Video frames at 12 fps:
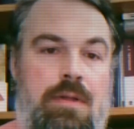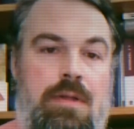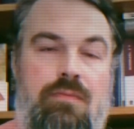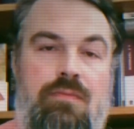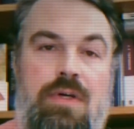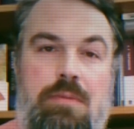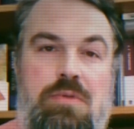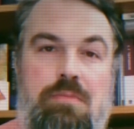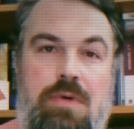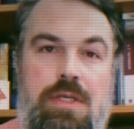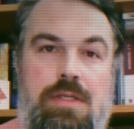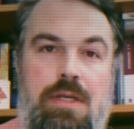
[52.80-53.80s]
В этом
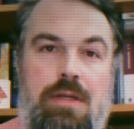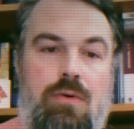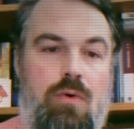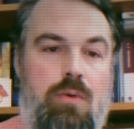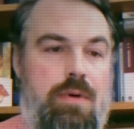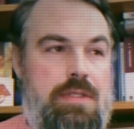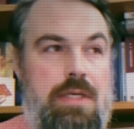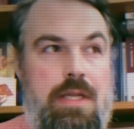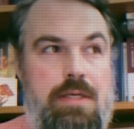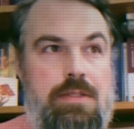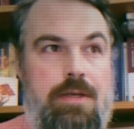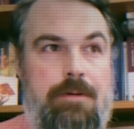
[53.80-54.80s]
смысле образ
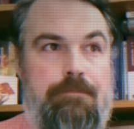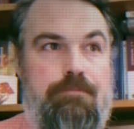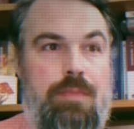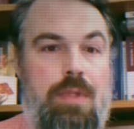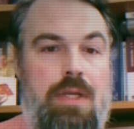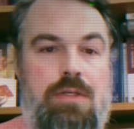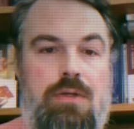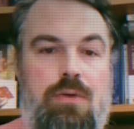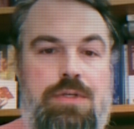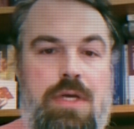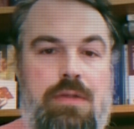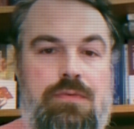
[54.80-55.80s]
леса
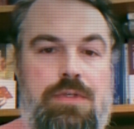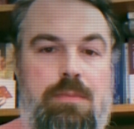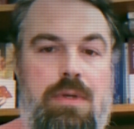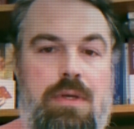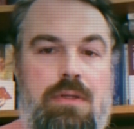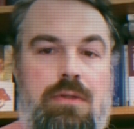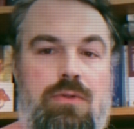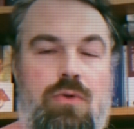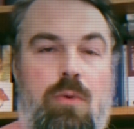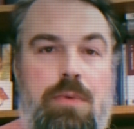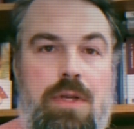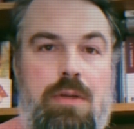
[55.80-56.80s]
заключает в себе
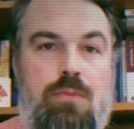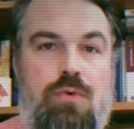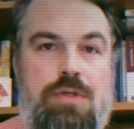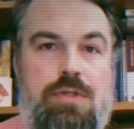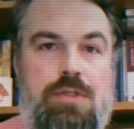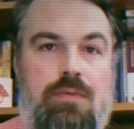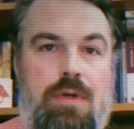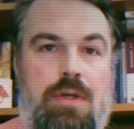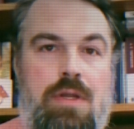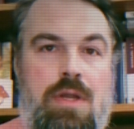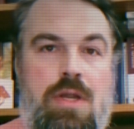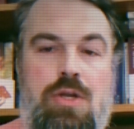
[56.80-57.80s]
то преимущество,